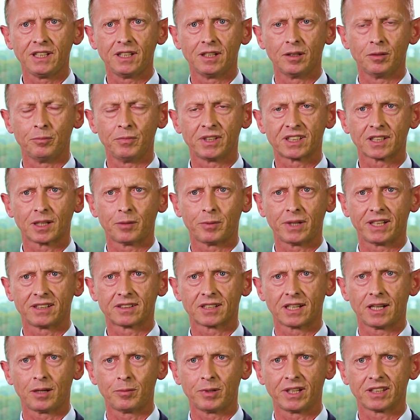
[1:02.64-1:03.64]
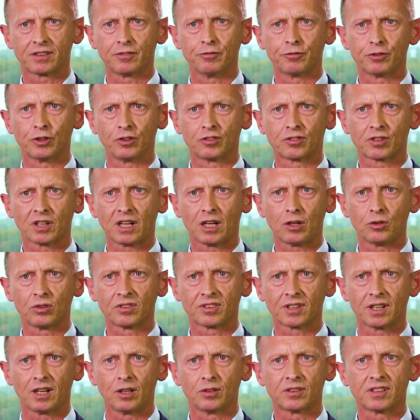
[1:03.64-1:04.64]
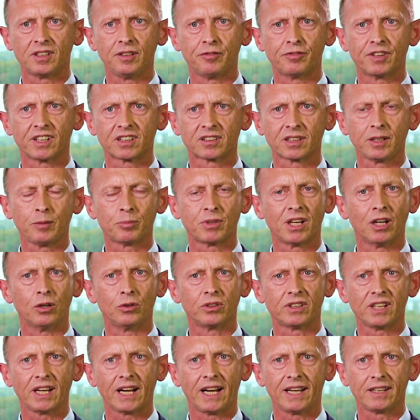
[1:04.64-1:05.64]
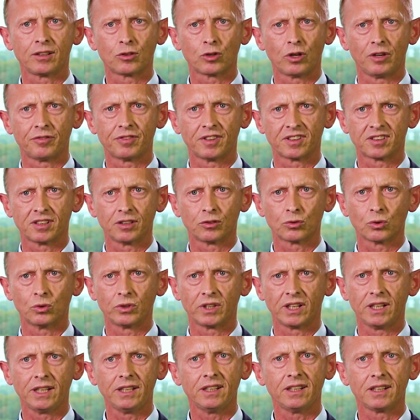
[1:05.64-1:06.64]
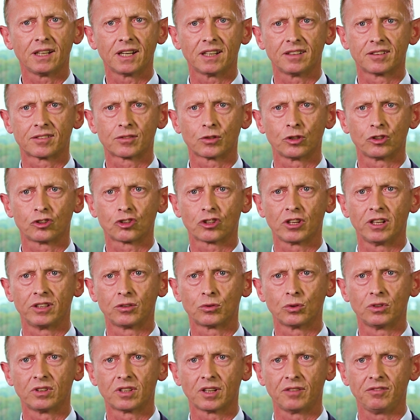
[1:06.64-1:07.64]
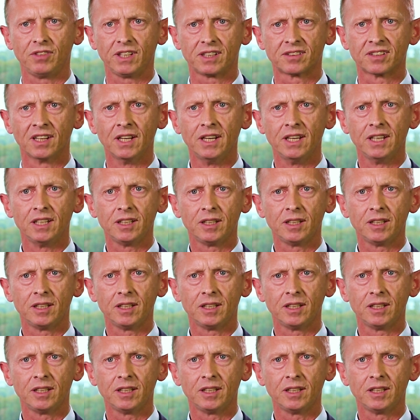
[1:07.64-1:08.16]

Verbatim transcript: Viele Mitarbeiter arbeiten von zu Hause aus. Die Vertriebler und die Einkäufer sind ohnehin in ganz Deutschland unterwegs.